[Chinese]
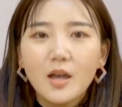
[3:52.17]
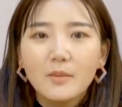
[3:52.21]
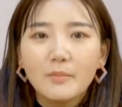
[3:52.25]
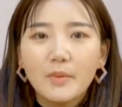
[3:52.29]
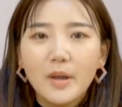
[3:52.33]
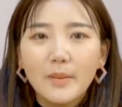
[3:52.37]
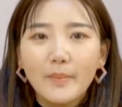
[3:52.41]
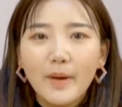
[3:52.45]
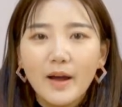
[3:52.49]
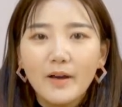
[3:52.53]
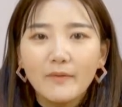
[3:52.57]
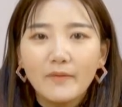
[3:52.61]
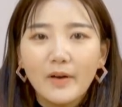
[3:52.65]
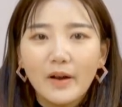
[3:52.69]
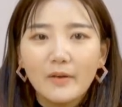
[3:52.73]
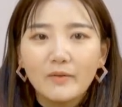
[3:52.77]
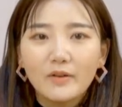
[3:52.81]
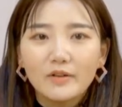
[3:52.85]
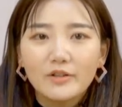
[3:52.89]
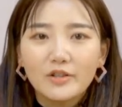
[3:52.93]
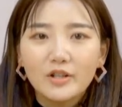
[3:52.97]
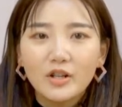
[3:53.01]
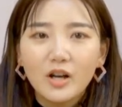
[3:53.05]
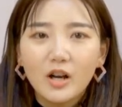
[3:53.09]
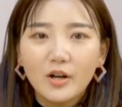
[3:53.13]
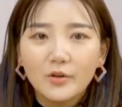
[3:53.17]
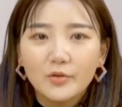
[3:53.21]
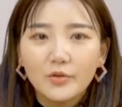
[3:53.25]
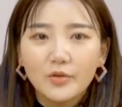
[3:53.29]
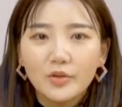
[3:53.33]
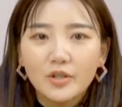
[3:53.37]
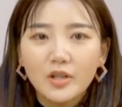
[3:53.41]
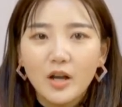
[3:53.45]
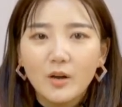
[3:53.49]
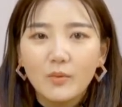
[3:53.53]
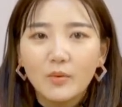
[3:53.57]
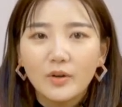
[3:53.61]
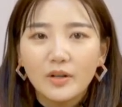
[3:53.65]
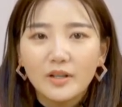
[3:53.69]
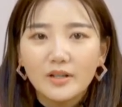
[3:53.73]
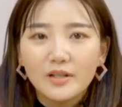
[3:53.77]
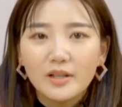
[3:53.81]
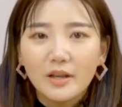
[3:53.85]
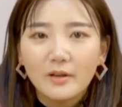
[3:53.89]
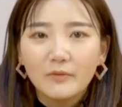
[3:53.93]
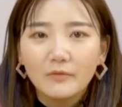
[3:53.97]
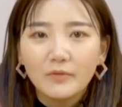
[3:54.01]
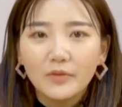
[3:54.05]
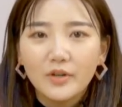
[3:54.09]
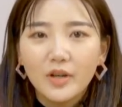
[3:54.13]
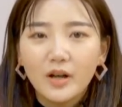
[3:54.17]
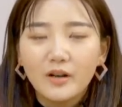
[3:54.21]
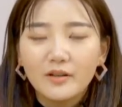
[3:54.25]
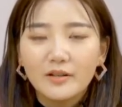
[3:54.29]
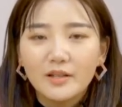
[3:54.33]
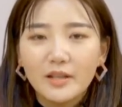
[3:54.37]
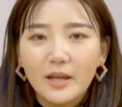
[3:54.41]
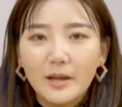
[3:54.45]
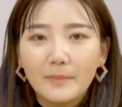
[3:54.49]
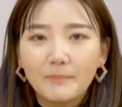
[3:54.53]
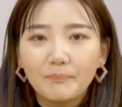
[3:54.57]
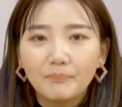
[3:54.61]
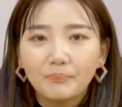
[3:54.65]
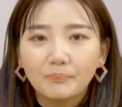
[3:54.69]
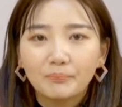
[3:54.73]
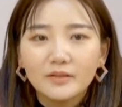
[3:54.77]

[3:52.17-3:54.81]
没办法，我只好去向我的前夫要钱。